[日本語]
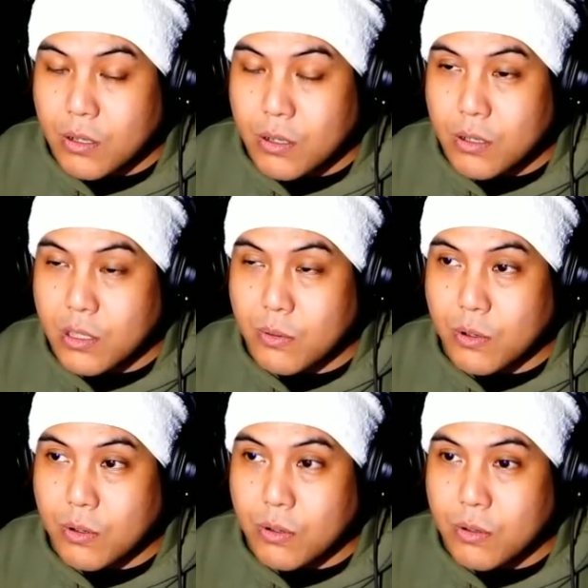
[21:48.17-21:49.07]
で
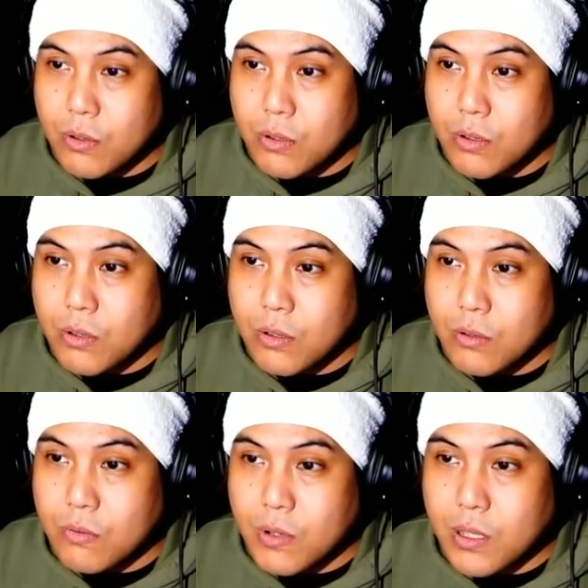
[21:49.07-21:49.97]
も
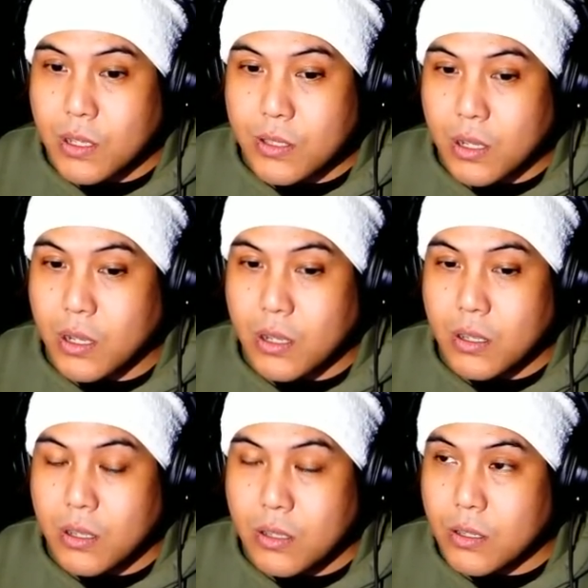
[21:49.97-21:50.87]
我に返って「あ、
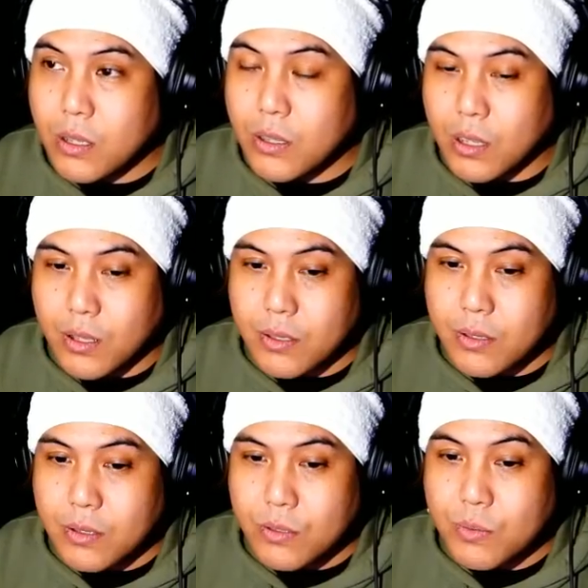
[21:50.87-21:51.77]
行かな
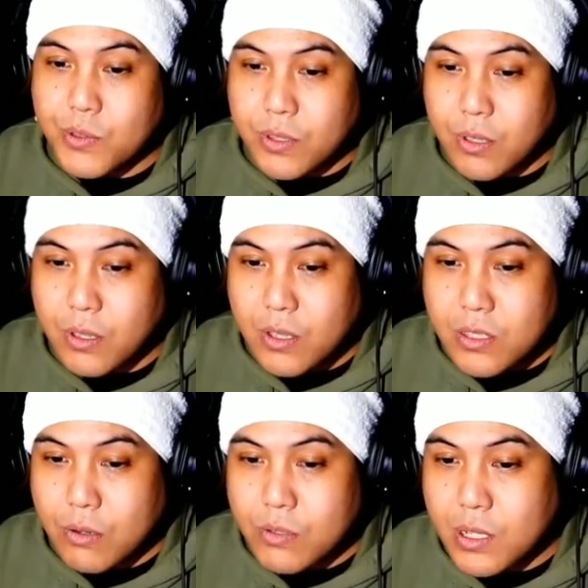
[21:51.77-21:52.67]
きゃ」と思って
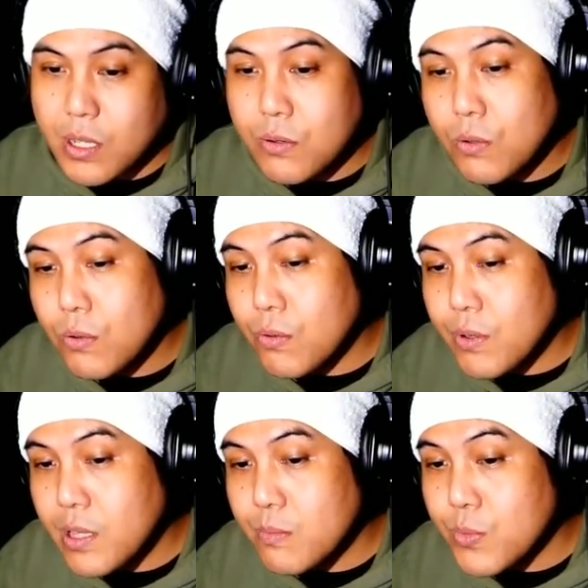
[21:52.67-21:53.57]
太郎さんがいる方向
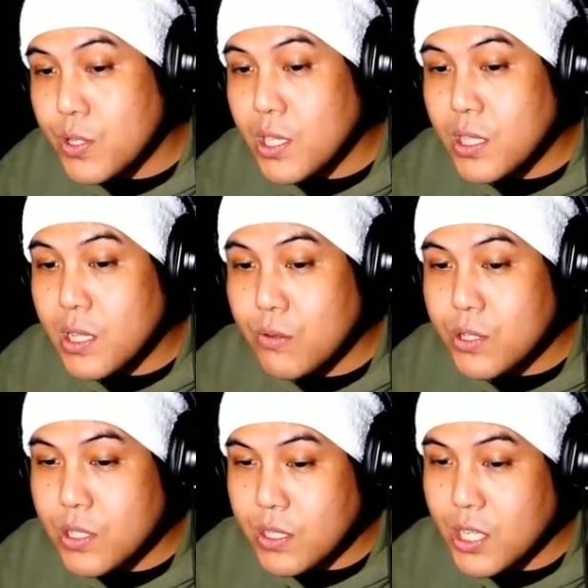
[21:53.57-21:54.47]
へ向き直し
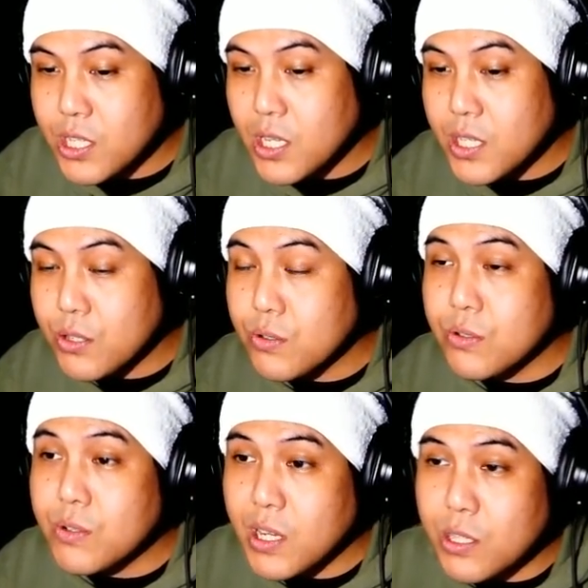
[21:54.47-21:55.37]
て、立ち上がった
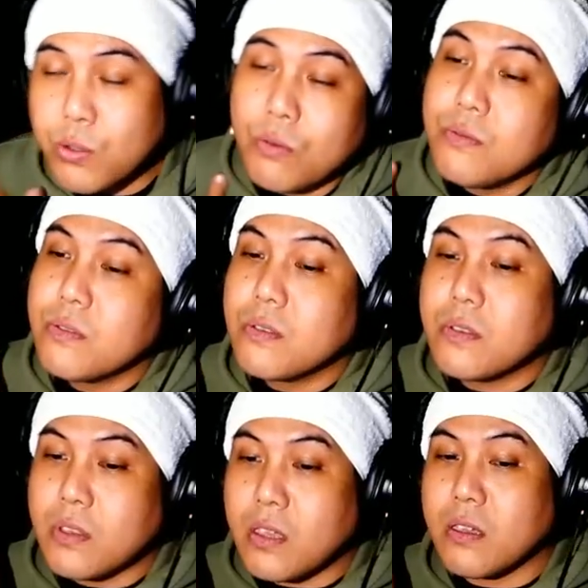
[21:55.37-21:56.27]
瞬間にドンっ
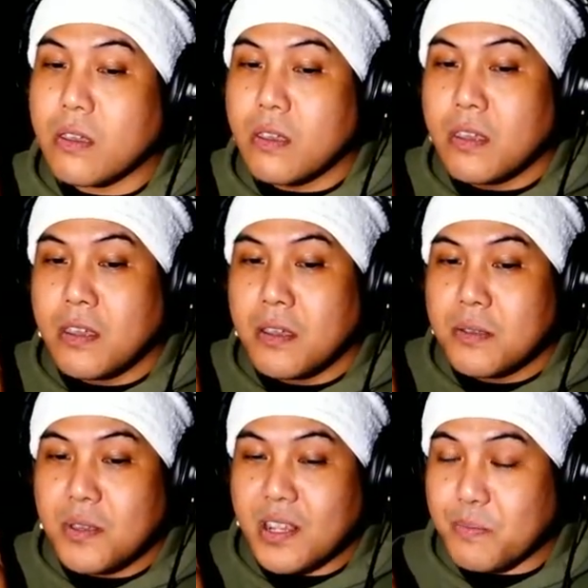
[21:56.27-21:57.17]
て
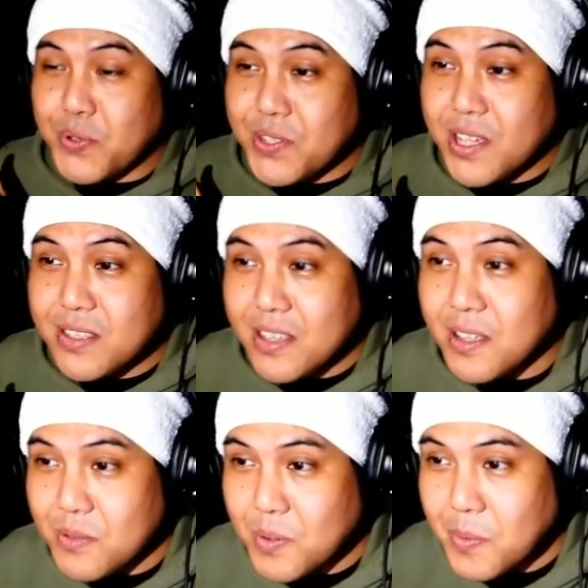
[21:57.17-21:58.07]
何かぶつかってきたんですよ。